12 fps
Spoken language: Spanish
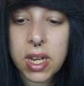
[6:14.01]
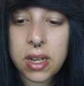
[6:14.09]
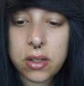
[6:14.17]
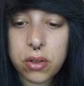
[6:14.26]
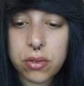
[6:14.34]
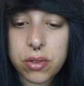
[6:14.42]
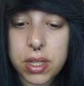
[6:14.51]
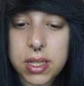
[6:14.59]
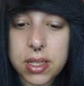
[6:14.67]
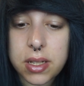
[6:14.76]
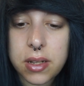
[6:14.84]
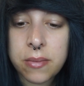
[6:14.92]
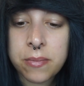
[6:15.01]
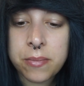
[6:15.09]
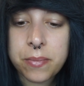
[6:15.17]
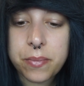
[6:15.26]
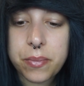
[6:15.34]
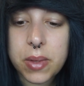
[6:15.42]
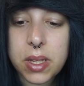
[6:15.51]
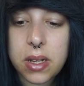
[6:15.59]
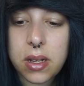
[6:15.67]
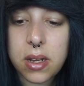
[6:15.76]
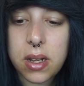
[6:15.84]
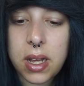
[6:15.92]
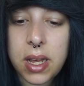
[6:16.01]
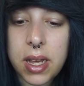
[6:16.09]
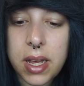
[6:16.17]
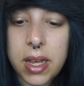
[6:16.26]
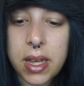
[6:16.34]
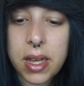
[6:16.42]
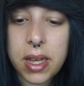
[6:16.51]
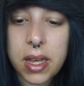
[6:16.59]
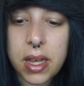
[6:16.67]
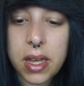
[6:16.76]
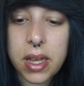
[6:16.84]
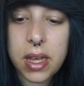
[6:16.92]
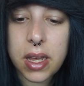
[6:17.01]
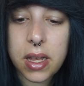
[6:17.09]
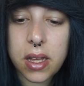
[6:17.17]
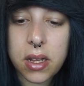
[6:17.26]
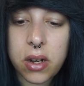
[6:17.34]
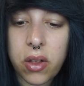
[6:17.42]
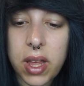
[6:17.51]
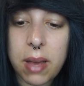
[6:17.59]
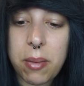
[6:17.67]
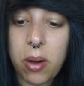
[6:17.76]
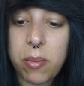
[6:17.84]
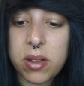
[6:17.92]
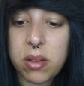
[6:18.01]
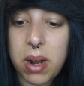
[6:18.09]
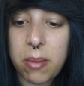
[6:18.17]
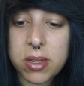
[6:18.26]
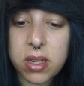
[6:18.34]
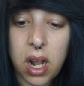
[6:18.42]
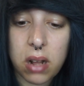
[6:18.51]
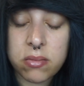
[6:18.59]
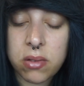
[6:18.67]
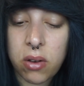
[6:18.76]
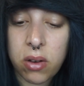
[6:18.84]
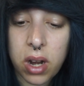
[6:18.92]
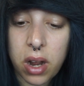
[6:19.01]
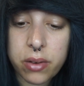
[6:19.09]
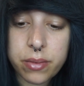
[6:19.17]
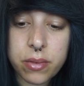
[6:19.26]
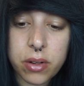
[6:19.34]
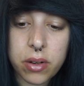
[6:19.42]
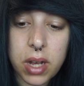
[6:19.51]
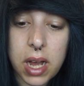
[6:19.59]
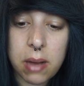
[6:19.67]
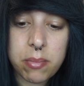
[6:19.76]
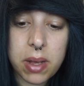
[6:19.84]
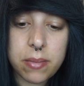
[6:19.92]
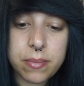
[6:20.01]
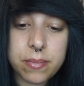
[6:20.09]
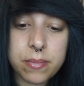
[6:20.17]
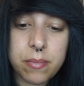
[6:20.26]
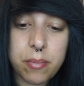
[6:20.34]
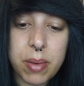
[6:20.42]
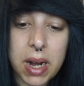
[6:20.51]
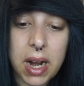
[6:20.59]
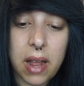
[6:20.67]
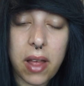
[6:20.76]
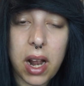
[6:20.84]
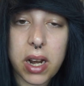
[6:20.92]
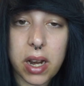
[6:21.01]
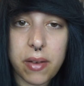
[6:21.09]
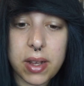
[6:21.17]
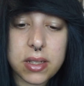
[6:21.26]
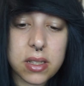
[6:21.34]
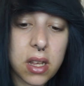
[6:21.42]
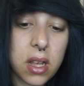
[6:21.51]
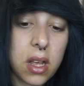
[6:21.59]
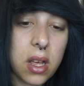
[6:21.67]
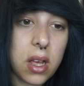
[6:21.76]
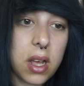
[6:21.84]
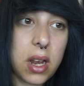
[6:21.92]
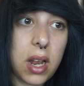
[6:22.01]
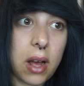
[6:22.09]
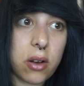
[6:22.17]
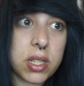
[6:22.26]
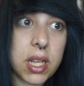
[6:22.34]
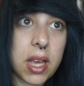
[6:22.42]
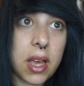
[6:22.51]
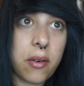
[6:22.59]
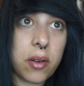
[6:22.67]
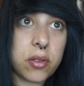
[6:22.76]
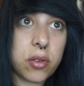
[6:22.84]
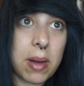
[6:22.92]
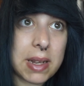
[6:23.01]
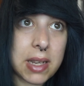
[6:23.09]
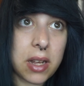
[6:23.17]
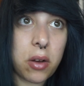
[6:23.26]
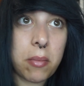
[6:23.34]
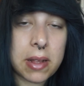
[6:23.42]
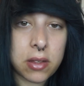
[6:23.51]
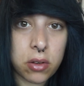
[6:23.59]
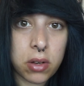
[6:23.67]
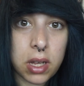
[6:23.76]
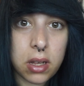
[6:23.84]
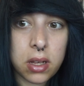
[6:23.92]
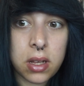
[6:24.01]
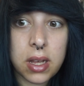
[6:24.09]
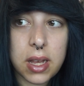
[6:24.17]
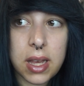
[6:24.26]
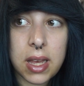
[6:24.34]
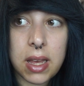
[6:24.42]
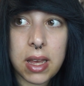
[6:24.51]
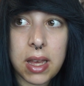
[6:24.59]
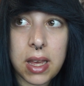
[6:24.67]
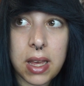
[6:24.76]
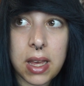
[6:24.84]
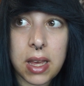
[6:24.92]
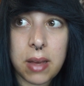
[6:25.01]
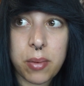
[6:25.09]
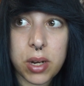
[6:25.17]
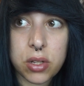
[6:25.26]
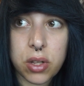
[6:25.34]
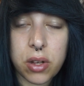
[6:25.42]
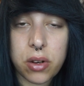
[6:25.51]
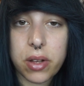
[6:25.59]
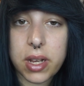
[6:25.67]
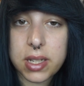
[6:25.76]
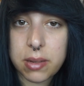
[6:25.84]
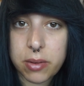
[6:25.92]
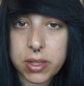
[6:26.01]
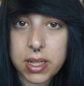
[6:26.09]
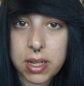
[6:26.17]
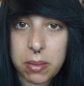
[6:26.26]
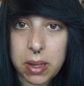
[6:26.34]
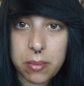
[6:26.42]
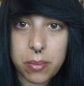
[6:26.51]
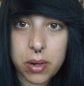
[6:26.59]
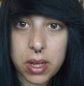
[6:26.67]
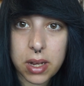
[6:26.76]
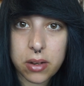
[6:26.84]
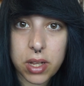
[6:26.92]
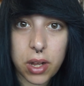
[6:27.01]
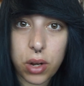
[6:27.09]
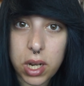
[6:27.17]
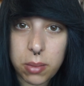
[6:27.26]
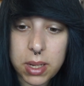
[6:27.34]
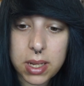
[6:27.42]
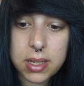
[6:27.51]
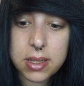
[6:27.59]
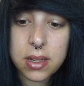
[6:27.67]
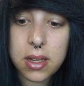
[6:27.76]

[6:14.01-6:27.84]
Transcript: Entonces, eh lo de que me convierta en mala persona no lo creo, no creo que cambie, para nada, al revés. La cosa es que cuanto más tengo, más doy y por eso digo lo de que se aprovechan de mí, porque no tengo límites.